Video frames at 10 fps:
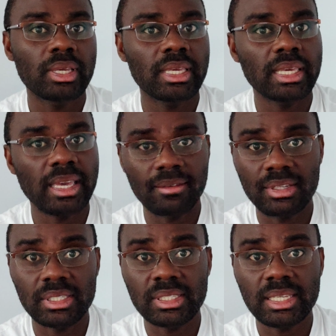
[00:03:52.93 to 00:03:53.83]
et
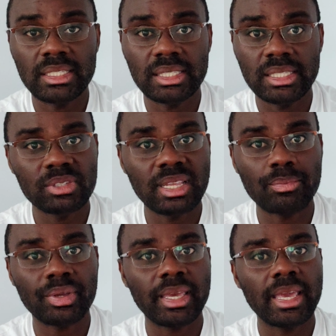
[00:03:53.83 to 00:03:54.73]
investissez si vous
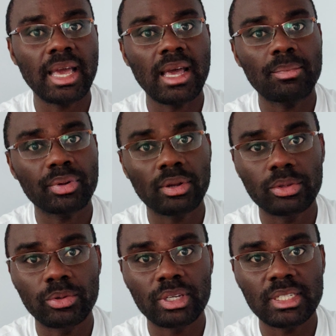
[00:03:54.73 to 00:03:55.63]
êtes prêt à
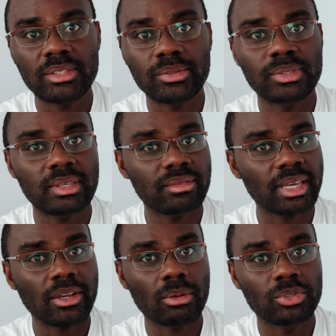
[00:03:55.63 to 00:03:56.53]
prendre le risque. C'est
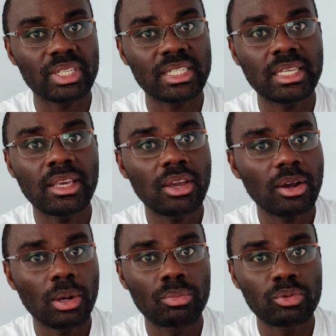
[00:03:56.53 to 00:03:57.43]
vrai, comme je dis,
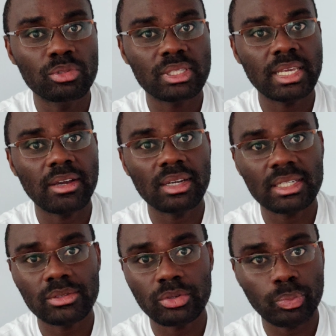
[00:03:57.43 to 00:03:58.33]
en bourse, il y a un
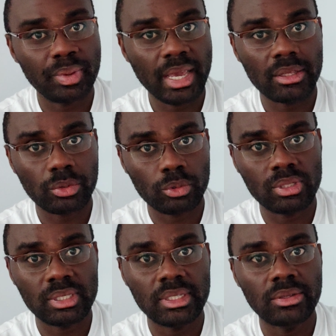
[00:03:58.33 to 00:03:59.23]
risque de perdre
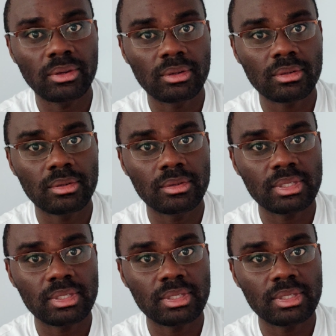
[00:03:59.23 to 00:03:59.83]
aussi. Donc, euh,